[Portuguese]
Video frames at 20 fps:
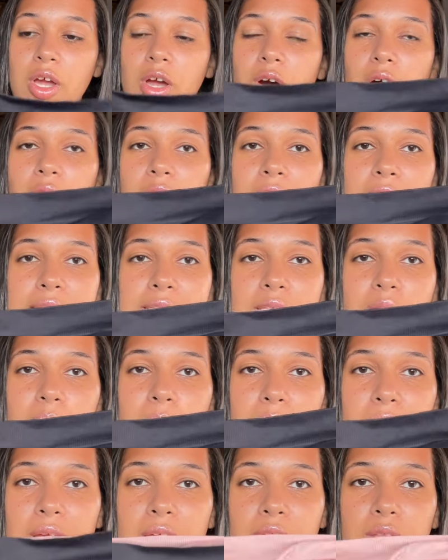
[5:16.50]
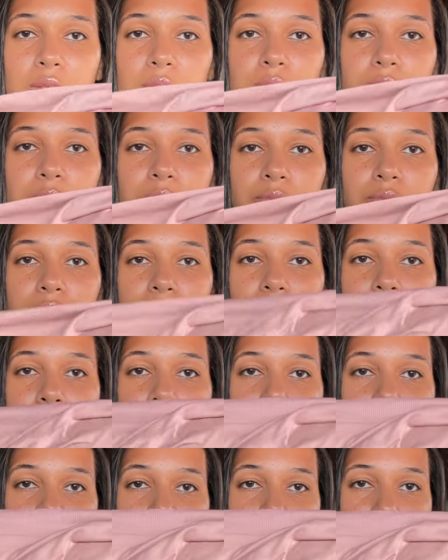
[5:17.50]
Olha esse preto.
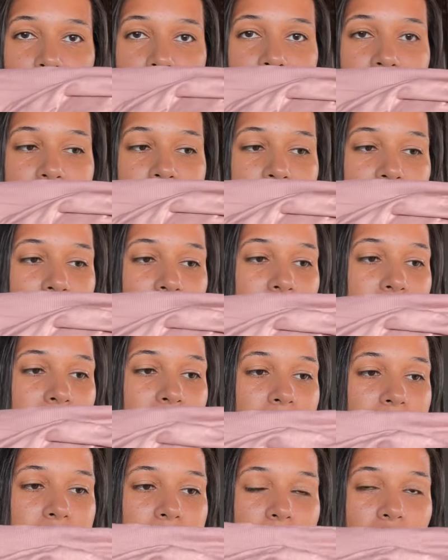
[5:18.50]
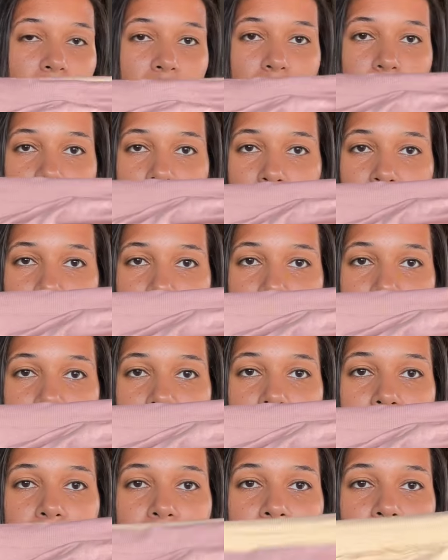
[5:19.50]
Olha esse aqui meio assim rosa,
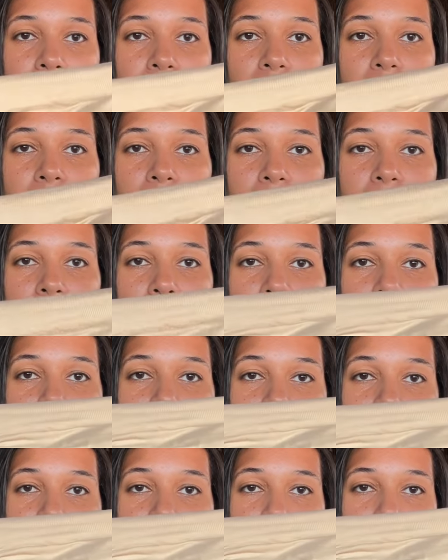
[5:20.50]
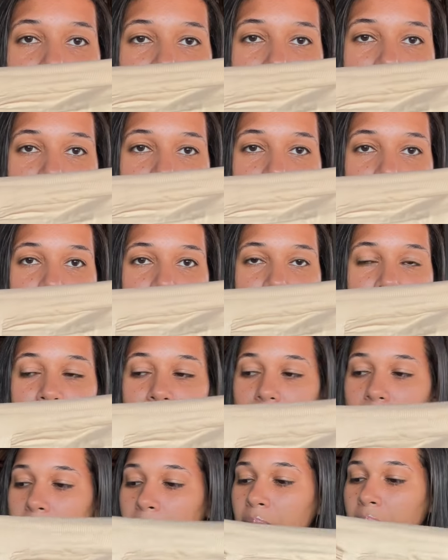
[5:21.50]
né? E esse aqui bege.
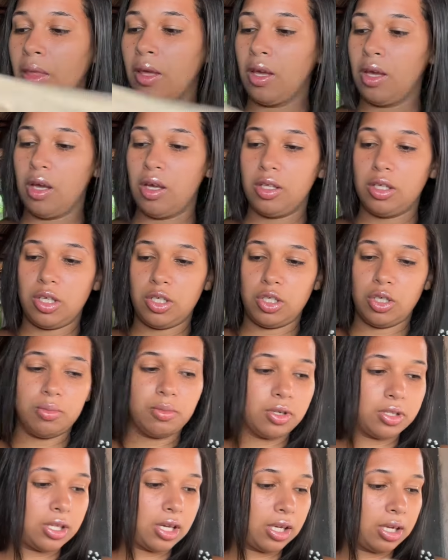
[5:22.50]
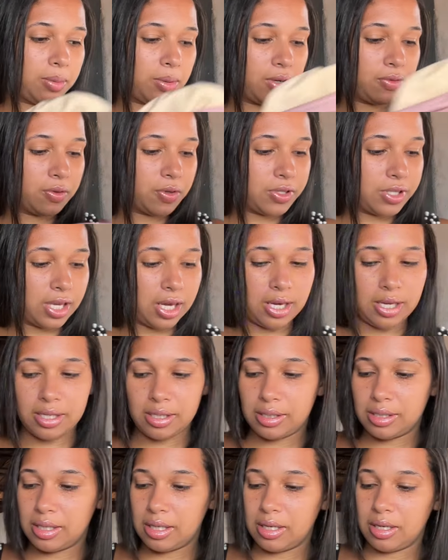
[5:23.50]
Deixa eu mostrar aqui pra
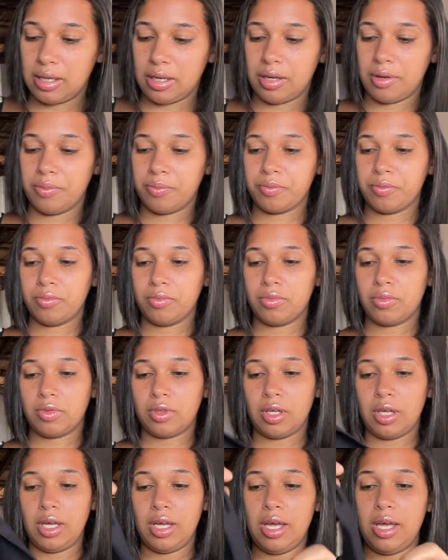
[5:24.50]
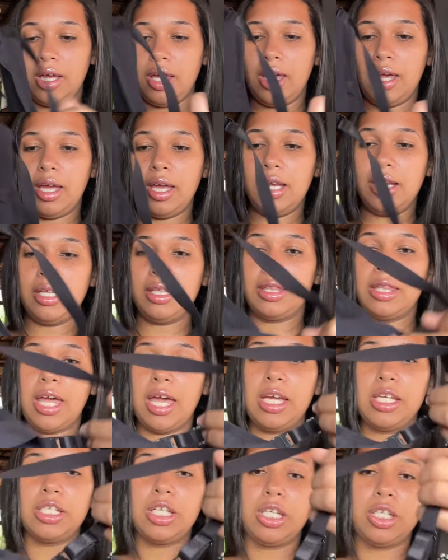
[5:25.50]
vocês. Ele
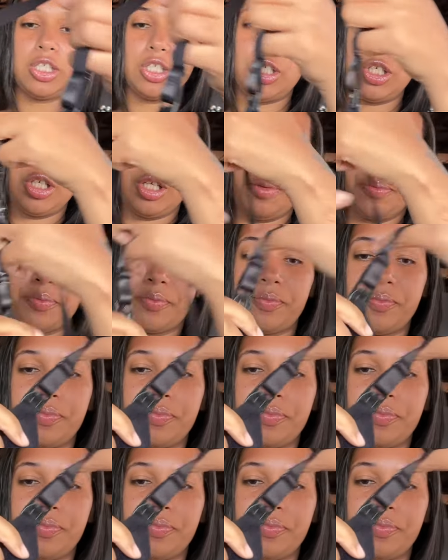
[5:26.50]
tem, gente...